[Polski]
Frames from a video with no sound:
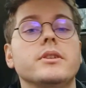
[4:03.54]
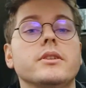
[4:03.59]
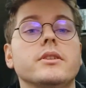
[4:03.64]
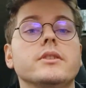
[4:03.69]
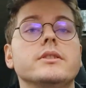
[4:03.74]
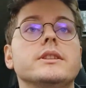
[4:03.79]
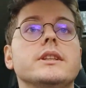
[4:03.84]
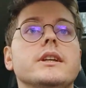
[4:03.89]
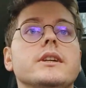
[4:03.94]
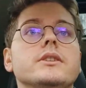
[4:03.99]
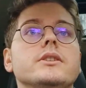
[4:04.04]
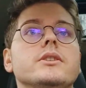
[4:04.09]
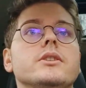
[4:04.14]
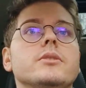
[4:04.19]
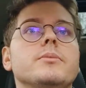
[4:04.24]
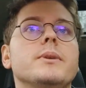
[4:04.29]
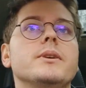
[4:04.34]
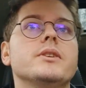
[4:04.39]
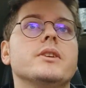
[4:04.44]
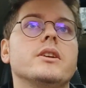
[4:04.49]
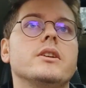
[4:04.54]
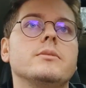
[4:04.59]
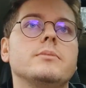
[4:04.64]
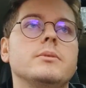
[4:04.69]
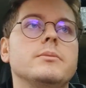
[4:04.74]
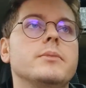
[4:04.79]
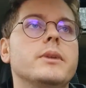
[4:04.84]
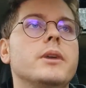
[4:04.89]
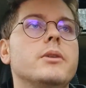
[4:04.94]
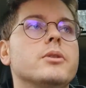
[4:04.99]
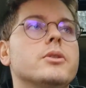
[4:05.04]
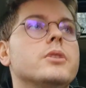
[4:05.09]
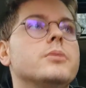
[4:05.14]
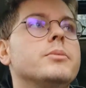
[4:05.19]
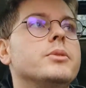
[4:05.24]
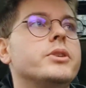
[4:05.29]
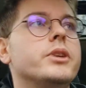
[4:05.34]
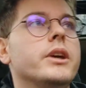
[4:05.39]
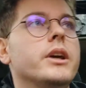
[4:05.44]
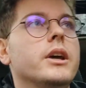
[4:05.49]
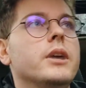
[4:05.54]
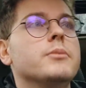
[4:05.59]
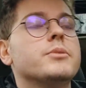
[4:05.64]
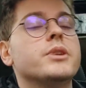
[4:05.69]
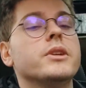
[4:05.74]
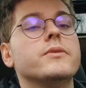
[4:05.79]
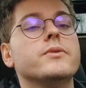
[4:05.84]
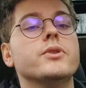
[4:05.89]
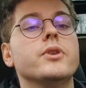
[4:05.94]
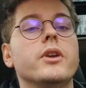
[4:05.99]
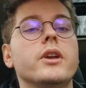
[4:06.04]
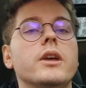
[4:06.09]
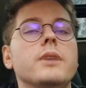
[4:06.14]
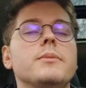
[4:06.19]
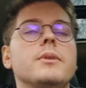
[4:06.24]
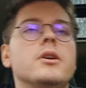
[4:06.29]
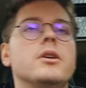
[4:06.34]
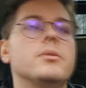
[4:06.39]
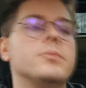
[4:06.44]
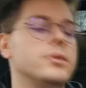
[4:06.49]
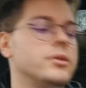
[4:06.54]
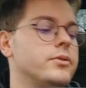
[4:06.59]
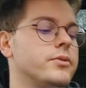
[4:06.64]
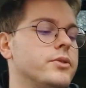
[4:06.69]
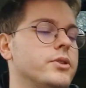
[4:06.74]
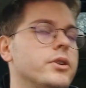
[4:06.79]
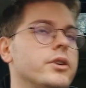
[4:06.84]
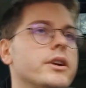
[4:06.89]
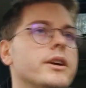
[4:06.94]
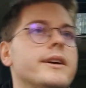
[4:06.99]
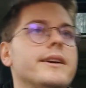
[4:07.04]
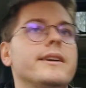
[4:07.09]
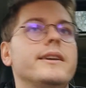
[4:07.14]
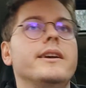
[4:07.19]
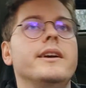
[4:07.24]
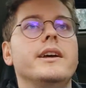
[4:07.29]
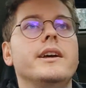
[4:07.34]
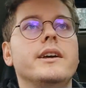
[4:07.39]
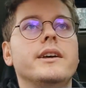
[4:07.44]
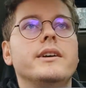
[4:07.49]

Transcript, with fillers: się dostarczyć tą paczkę, no bo miało to być przedwczoraj, miało być wczoraj